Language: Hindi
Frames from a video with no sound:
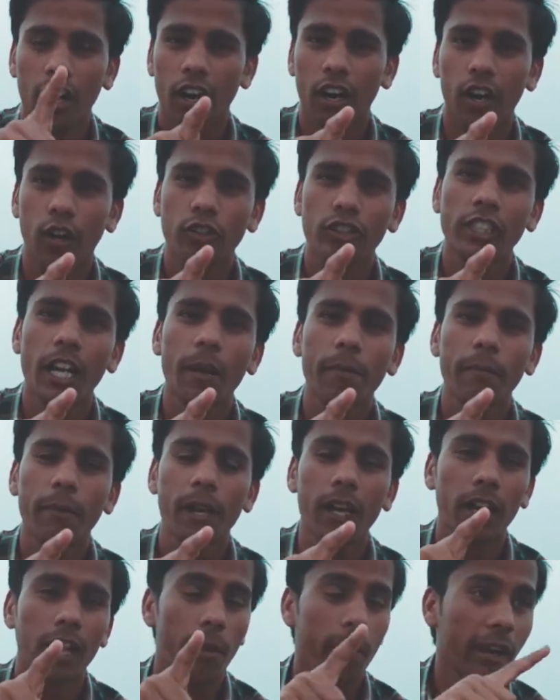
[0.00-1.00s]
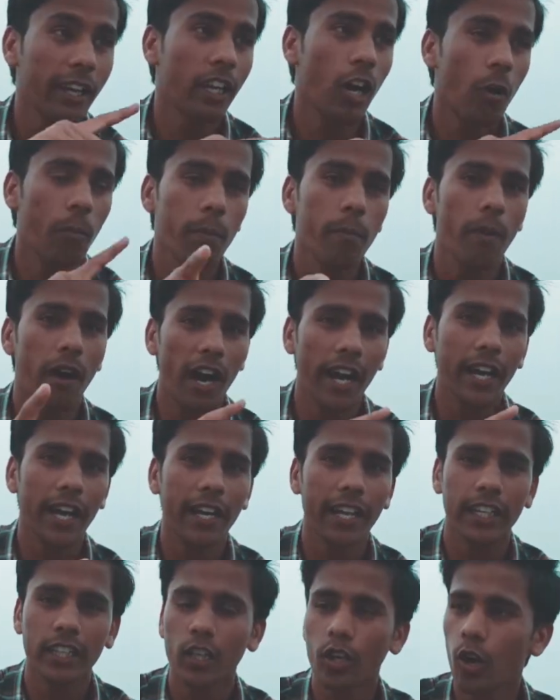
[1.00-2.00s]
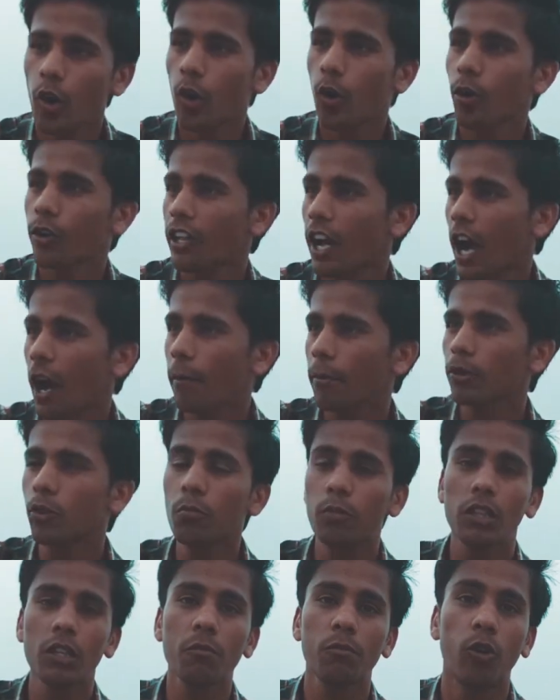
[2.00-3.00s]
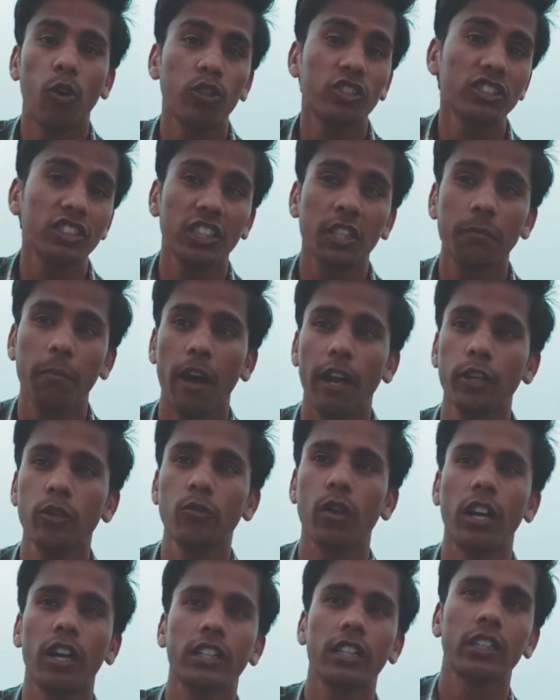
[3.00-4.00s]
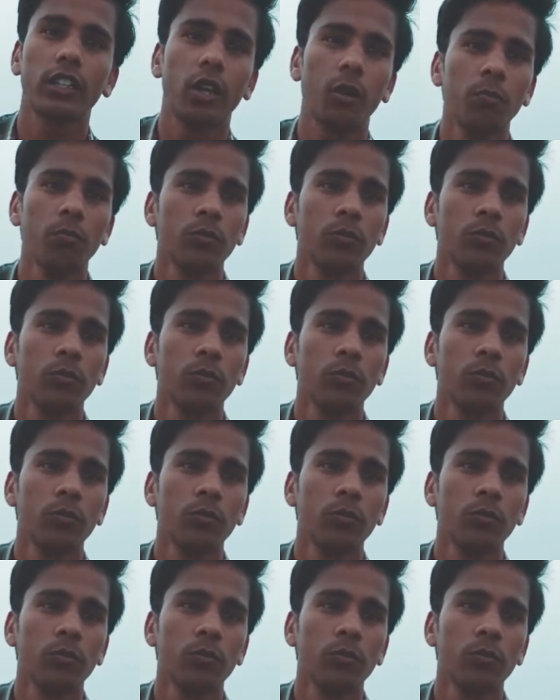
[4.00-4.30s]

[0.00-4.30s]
उस टाइम पे हमारे गाँव में बाढ़ आ गया था और यहाँ पे तो मतलब बहुत ही ज्यादा पानी हुआ करता था